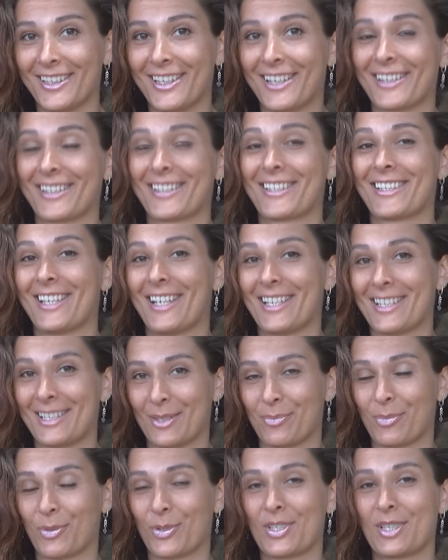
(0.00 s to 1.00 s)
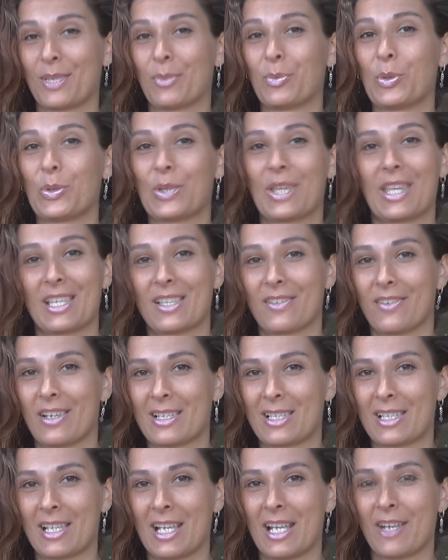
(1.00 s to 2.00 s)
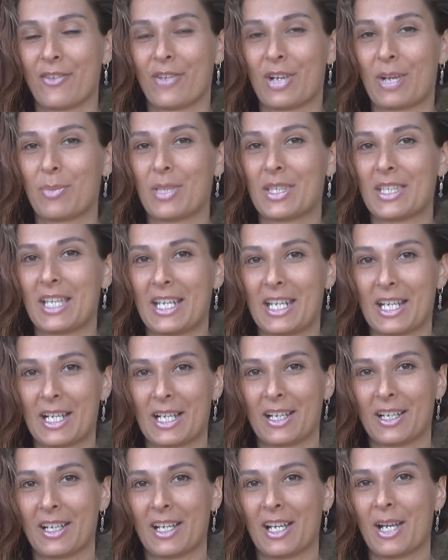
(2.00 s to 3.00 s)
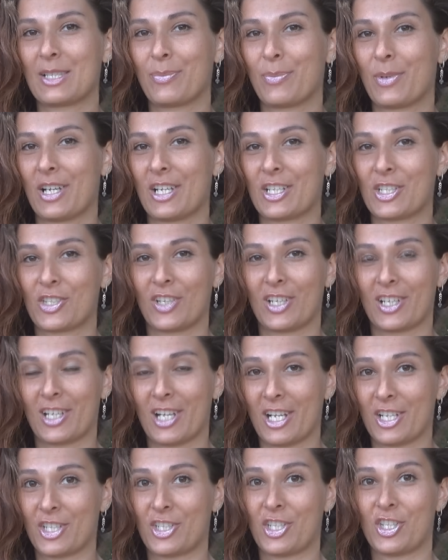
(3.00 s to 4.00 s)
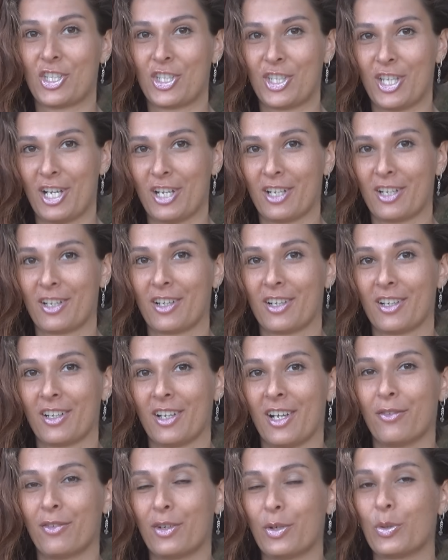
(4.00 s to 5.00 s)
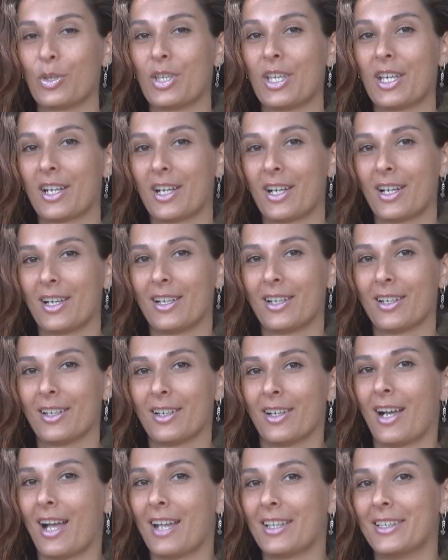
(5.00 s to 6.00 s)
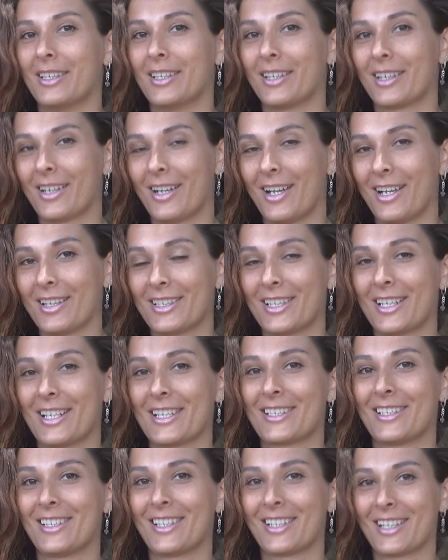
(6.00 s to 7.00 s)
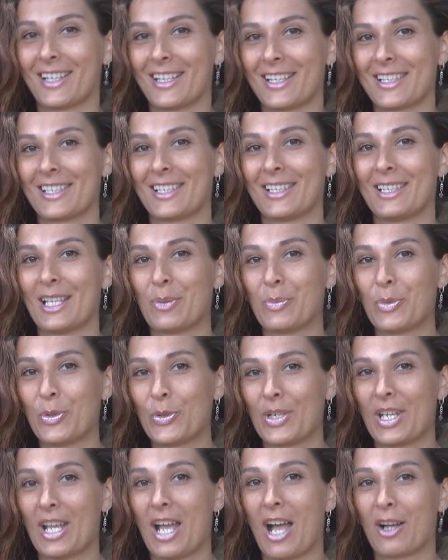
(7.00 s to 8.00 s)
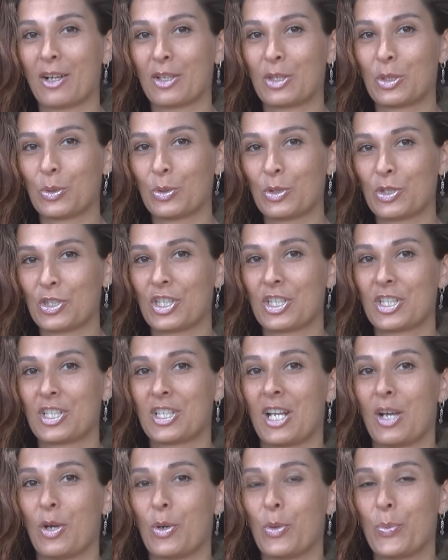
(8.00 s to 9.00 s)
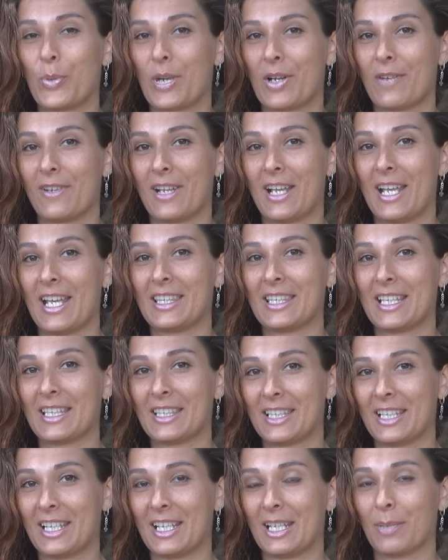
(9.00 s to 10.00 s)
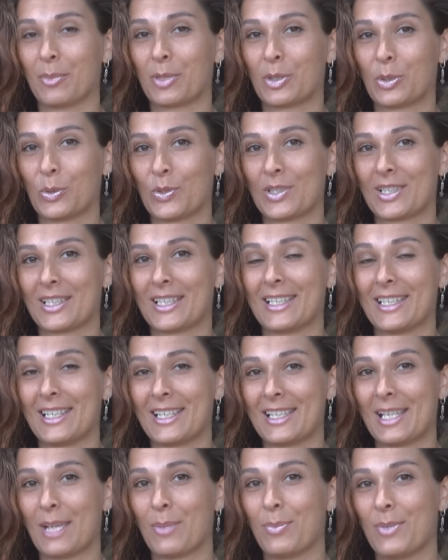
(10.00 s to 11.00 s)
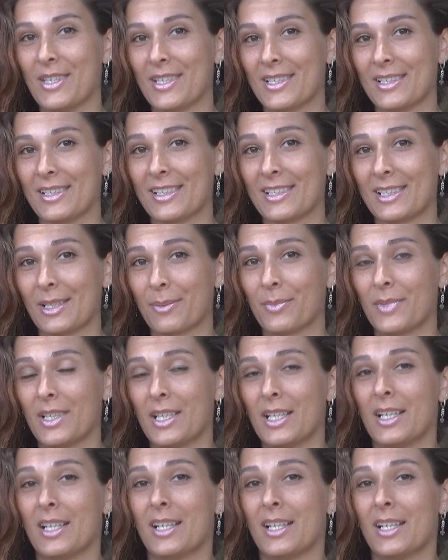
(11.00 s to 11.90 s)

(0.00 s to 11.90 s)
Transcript: Да, кстати, просто многие из вас в комментариях э, спрашивали, как же ж так, вы уехали отдыхать, развлекаться на море, а кто же ж управляет отелем, кто следит за бизнесом?